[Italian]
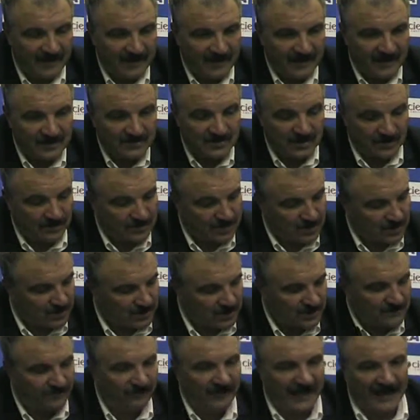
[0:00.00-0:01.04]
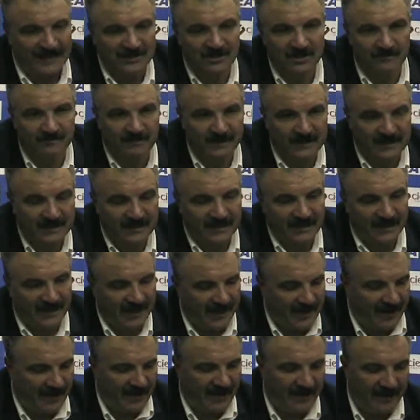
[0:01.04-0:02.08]
sono soddisfatto
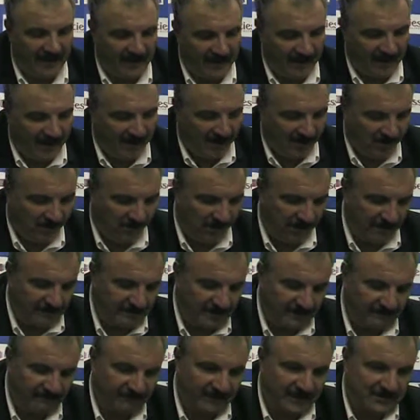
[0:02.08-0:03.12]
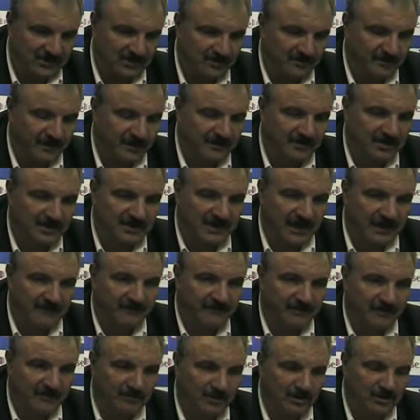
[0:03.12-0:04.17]
perché abbiamo fatto un primo
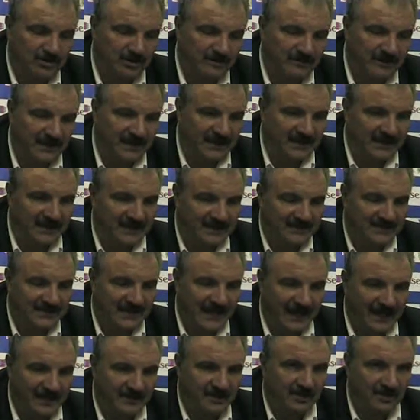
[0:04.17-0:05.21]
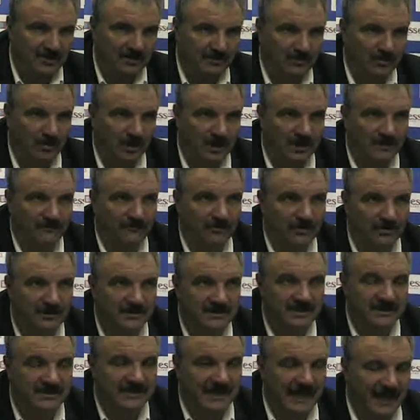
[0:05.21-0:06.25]
tempo molto bene in attacco, con buona
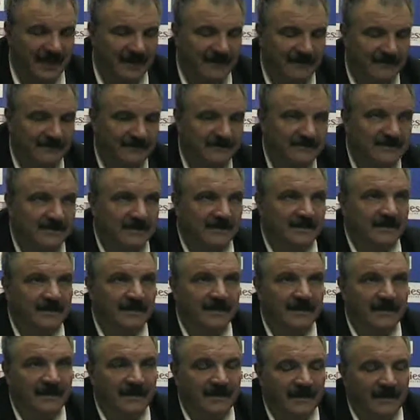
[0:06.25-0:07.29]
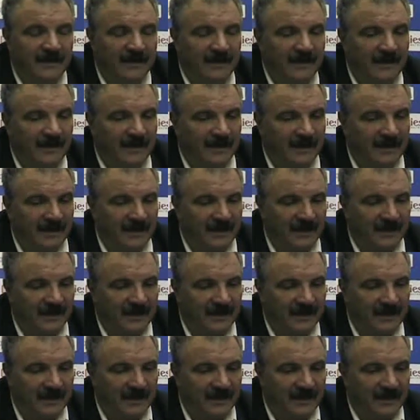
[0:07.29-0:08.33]
fluidità
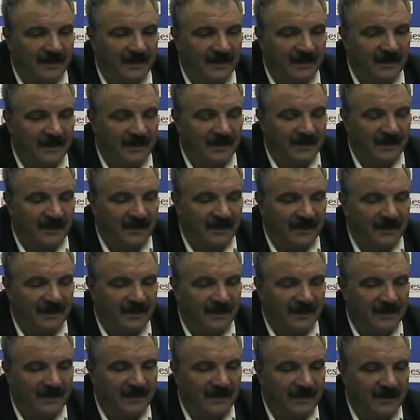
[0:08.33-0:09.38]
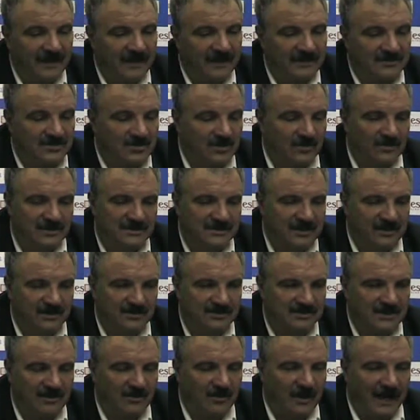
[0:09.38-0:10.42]
e, e su queste
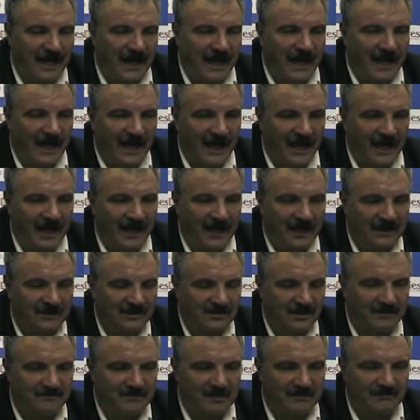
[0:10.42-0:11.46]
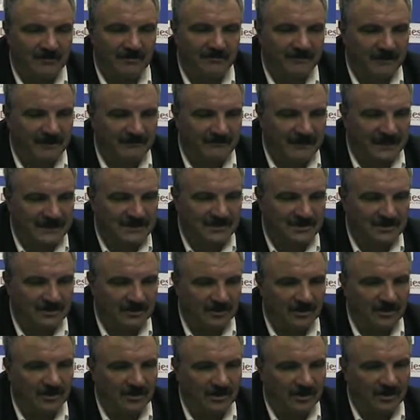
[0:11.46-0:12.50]
cose qua non abbiamo
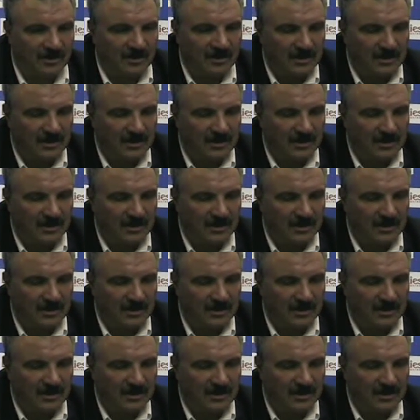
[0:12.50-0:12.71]
permesso